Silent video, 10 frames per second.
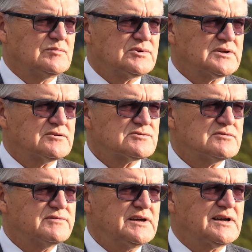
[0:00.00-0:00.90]
młodego
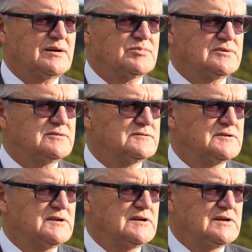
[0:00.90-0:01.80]
człowieka, bo
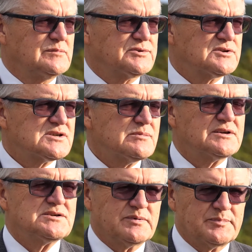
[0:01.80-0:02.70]
bo to
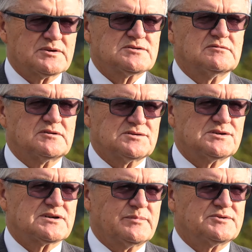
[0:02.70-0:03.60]
trzeba się po prostu
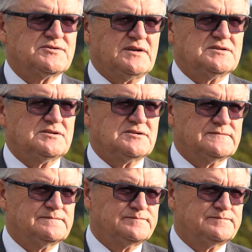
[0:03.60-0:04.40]
troszeczkę poświęcić.